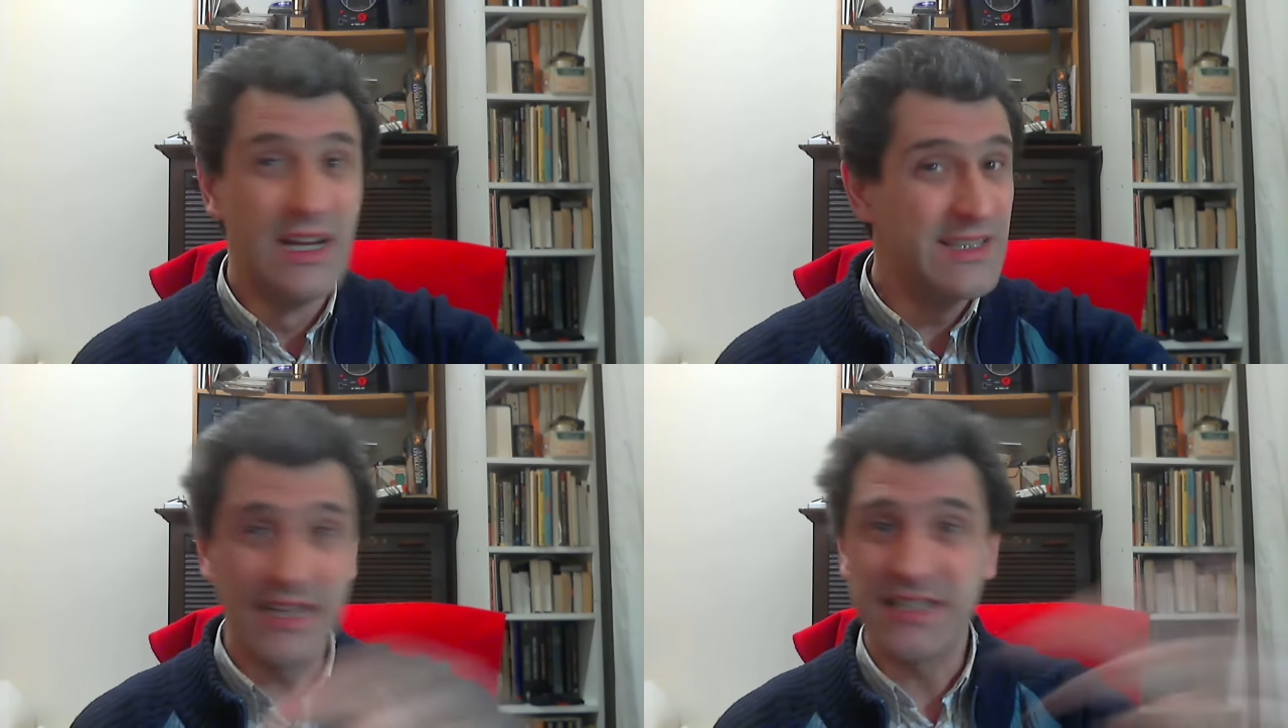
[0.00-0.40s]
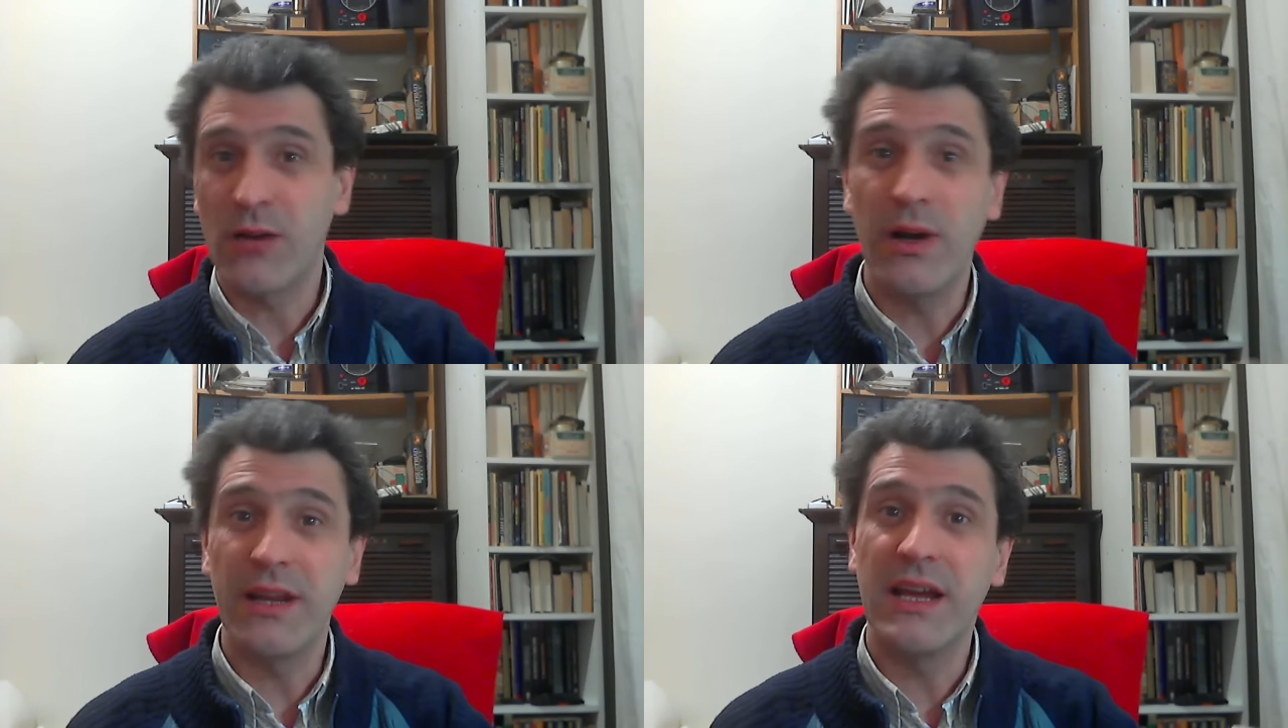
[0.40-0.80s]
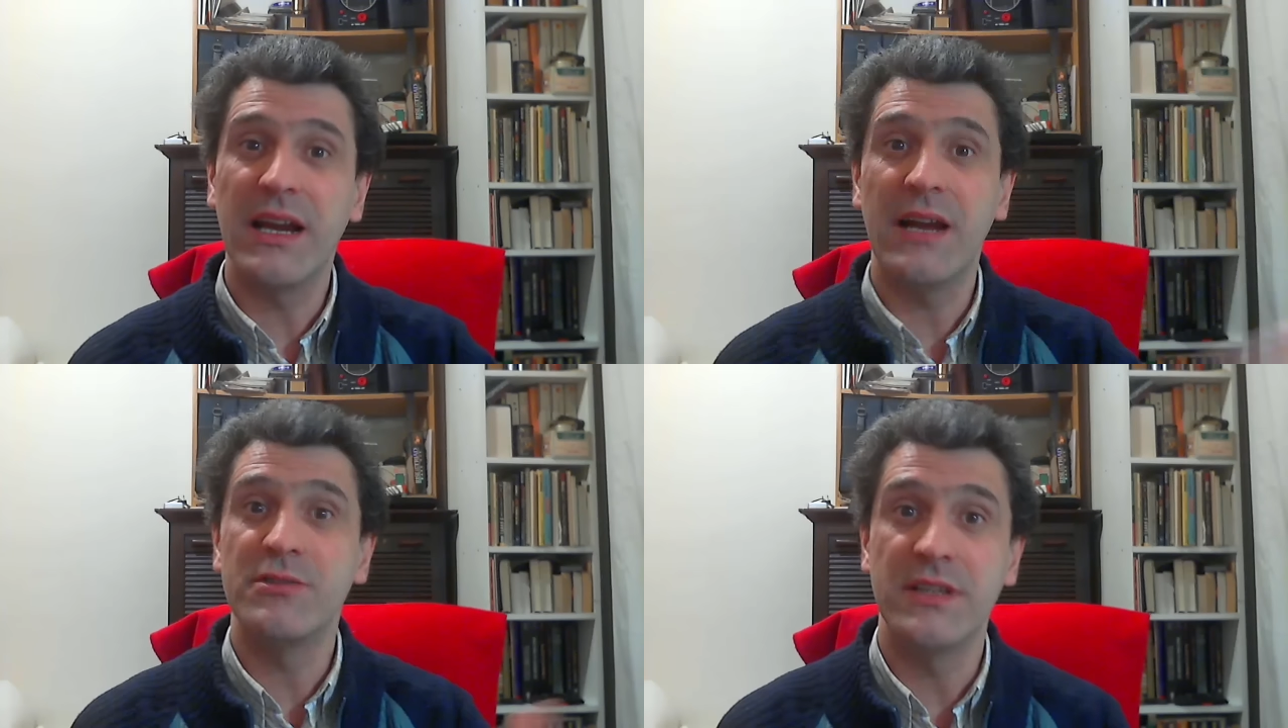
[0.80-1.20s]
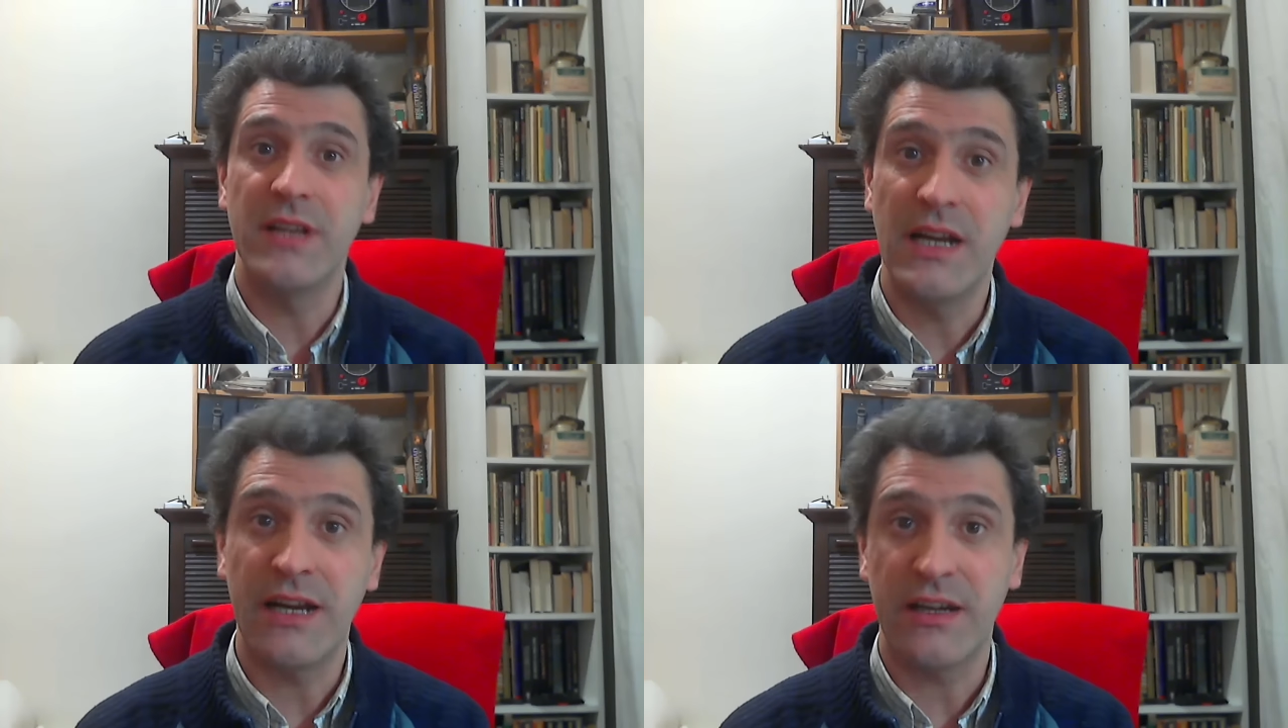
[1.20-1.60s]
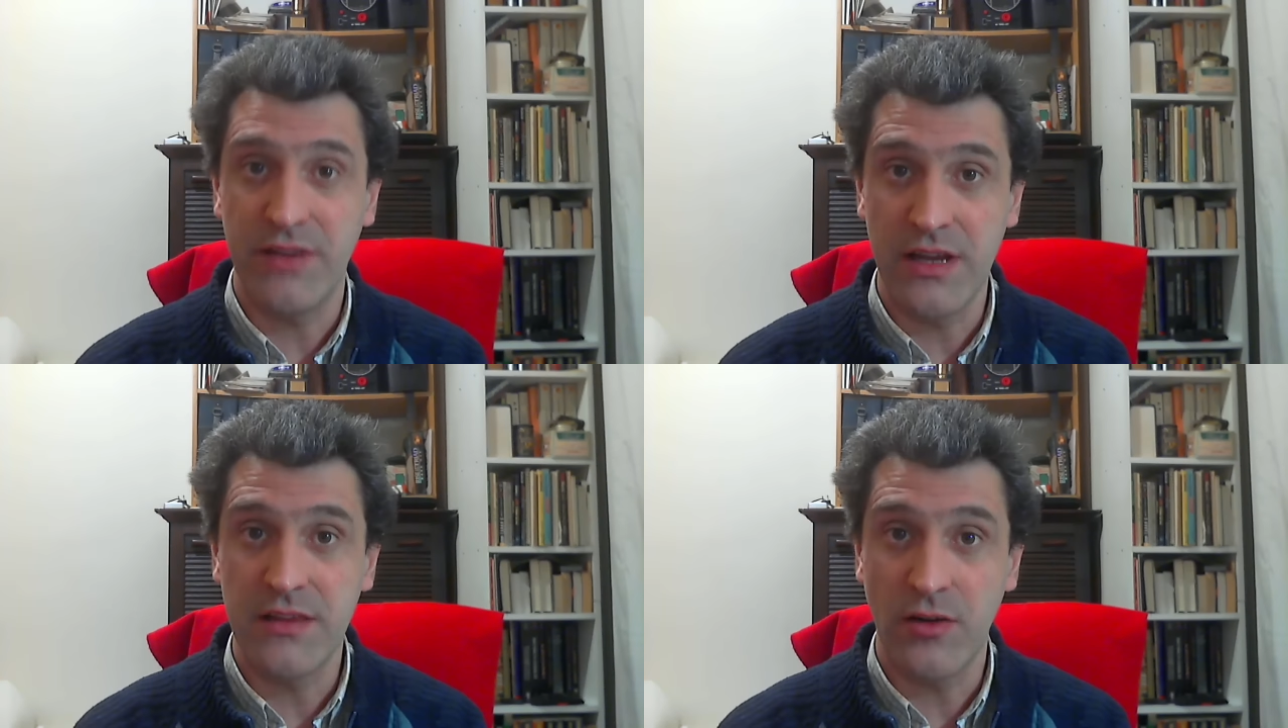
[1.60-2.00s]
desde cualquier lado sin tener la
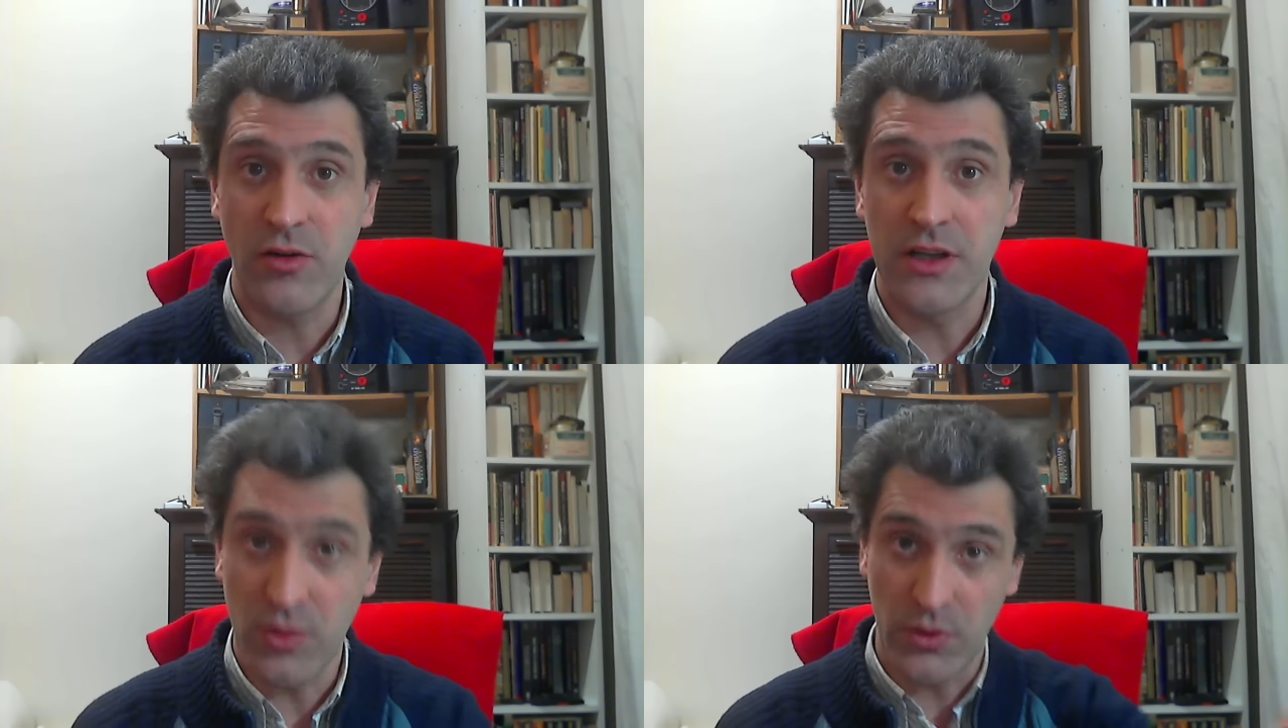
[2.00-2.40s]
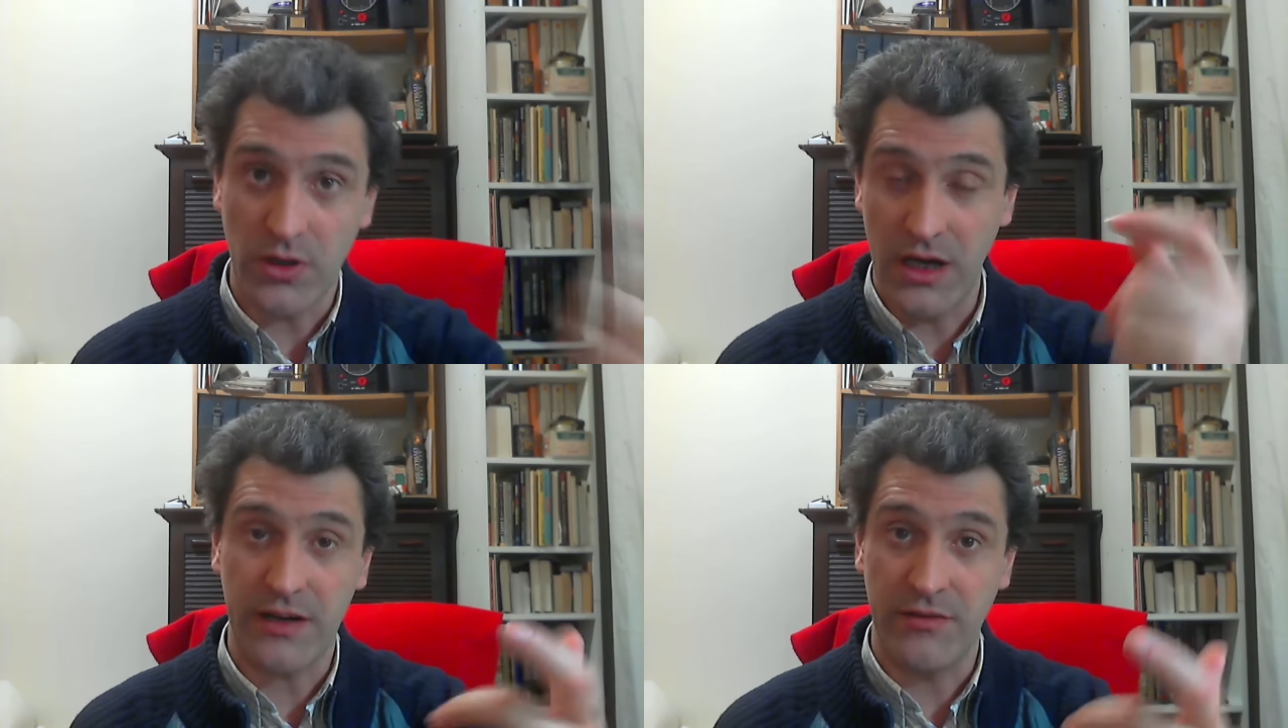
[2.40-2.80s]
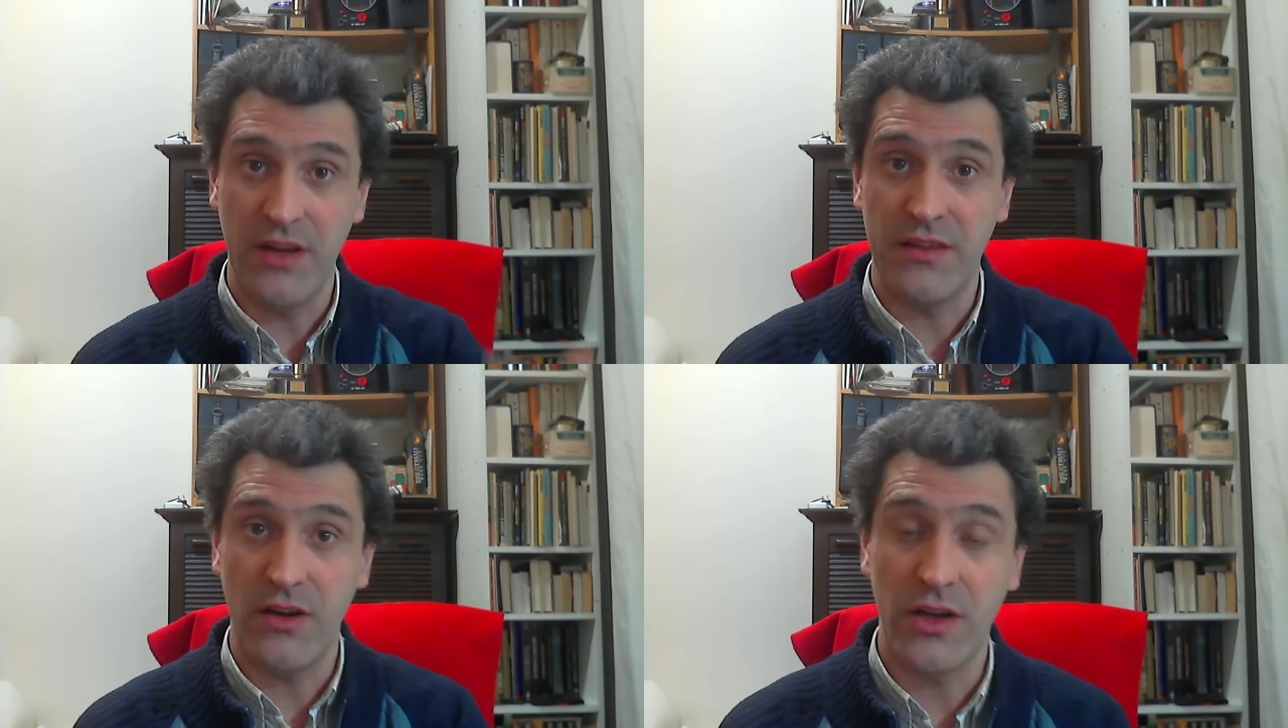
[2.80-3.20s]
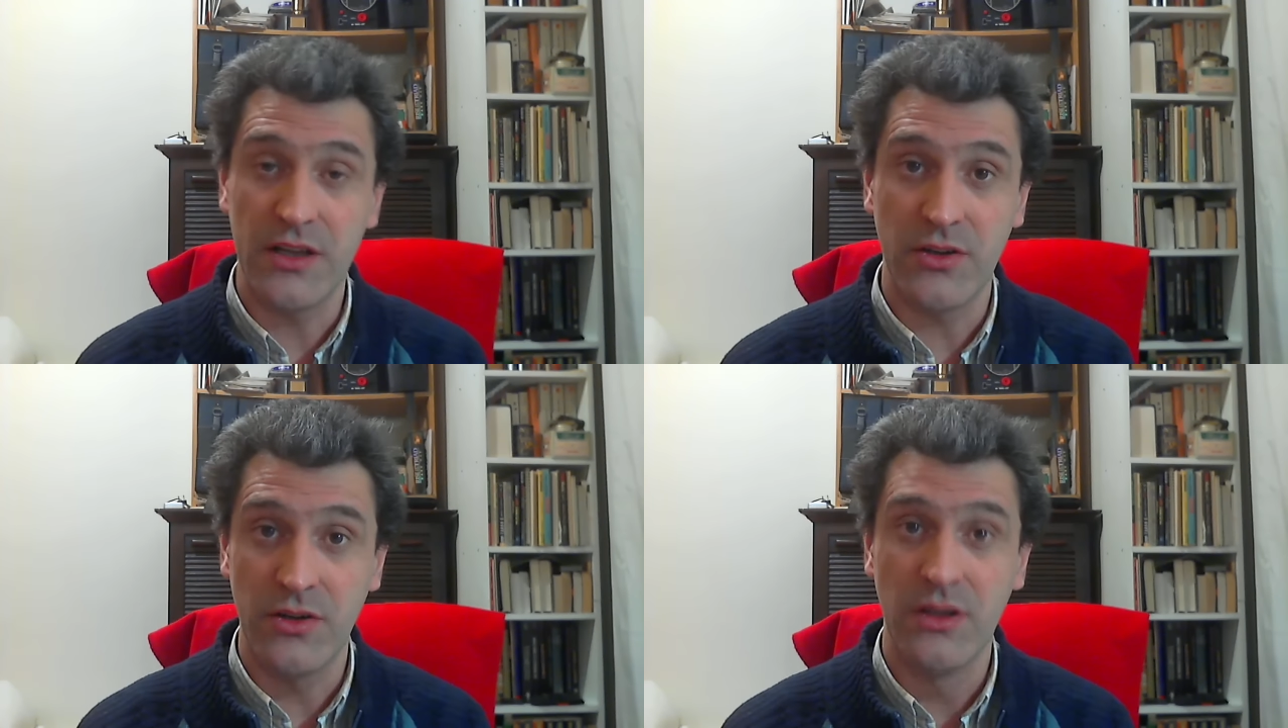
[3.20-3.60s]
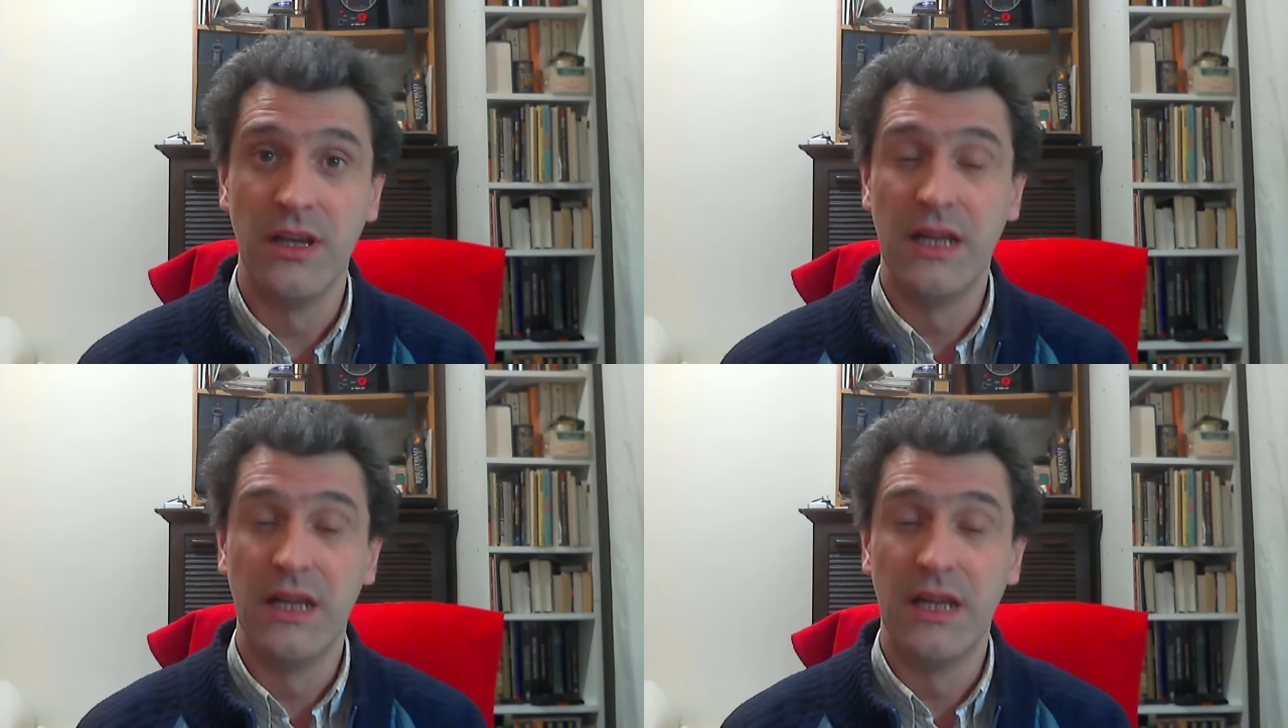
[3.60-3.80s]
referencia al objeto, porque la referencia al objeto